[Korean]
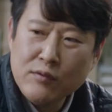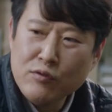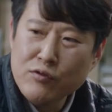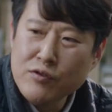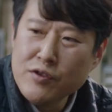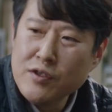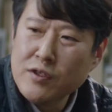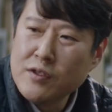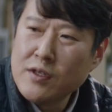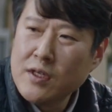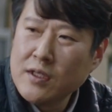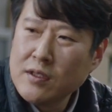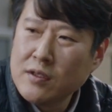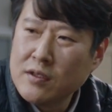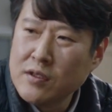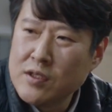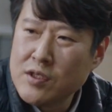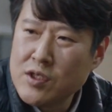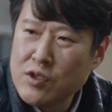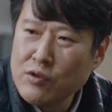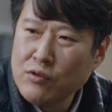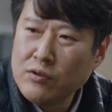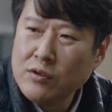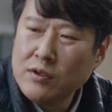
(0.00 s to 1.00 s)
그 운전을 한
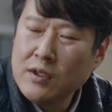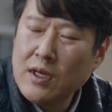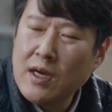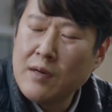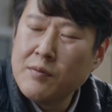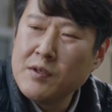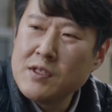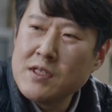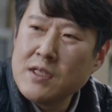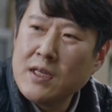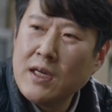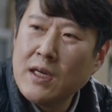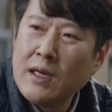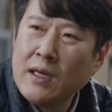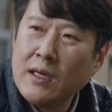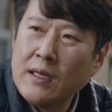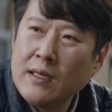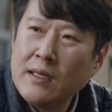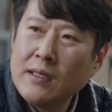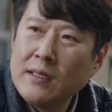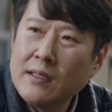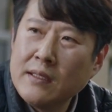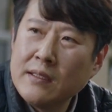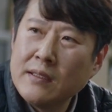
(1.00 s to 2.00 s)
그 친구가 아버지가
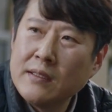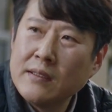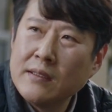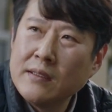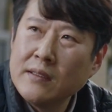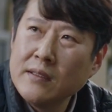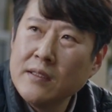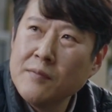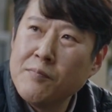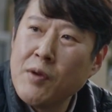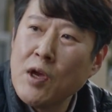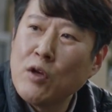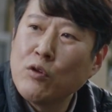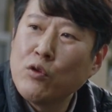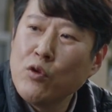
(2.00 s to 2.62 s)
이